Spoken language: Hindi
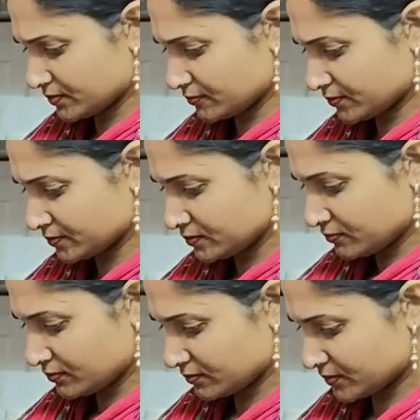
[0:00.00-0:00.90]
तो जब तक
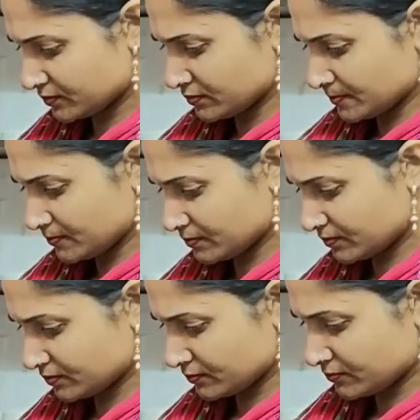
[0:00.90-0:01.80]
मैं छोंक कर
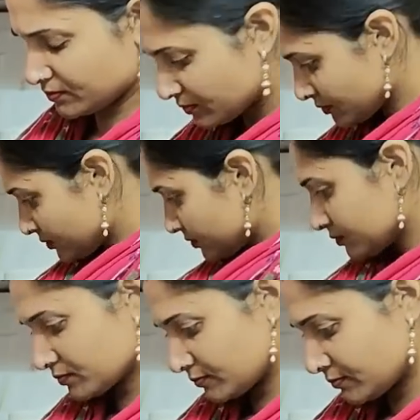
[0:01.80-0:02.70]
लूँगी पालक
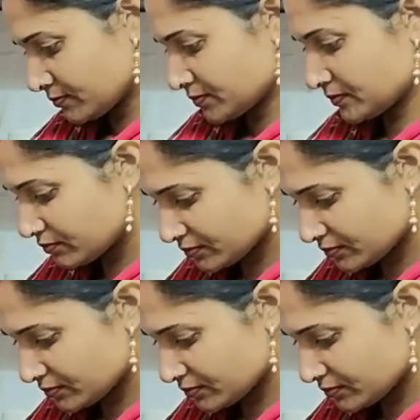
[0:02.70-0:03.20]
पनीर और